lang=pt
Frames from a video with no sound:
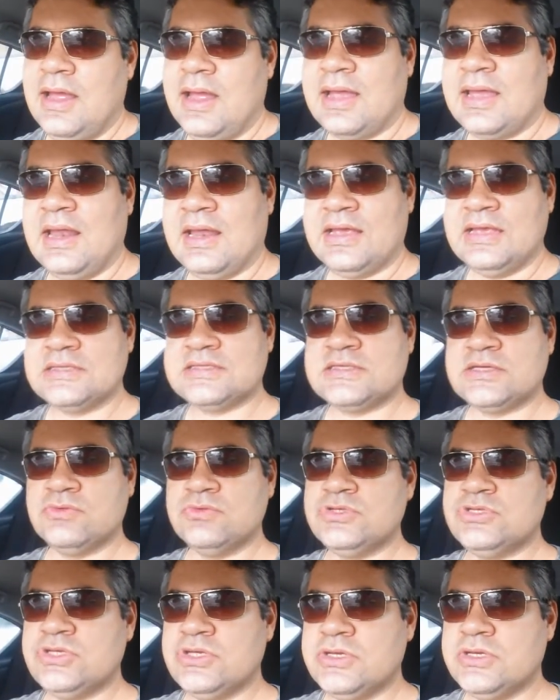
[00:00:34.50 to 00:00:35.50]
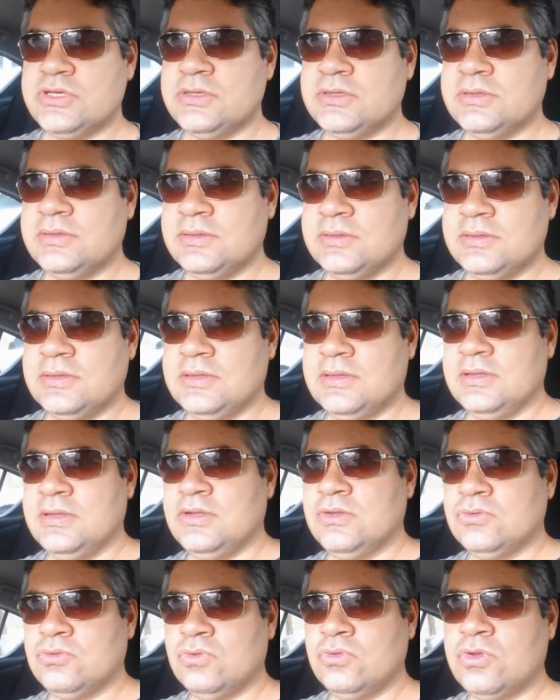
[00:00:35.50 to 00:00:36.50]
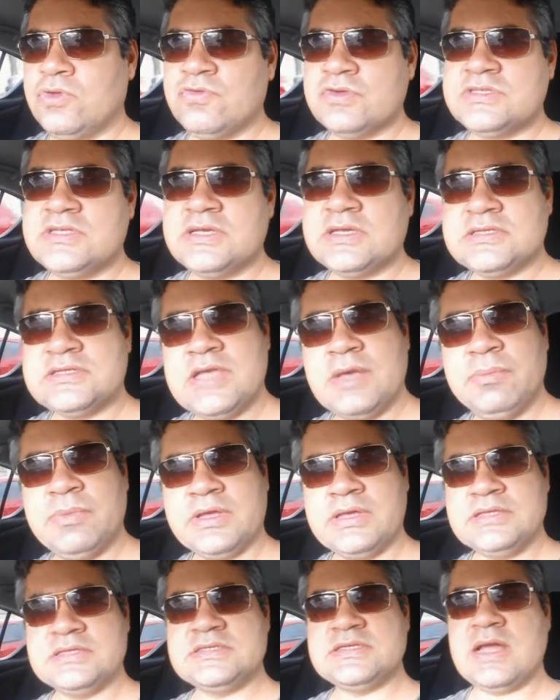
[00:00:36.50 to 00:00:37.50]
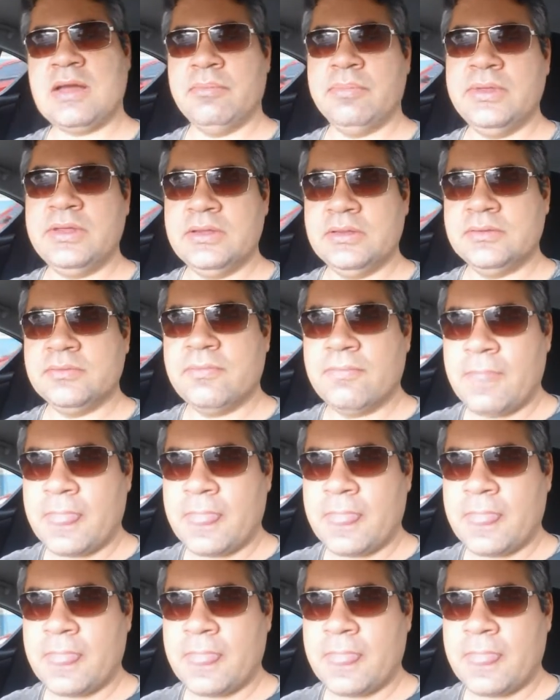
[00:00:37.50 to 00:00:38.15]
aquela questão de tudo que você sempre quis saber,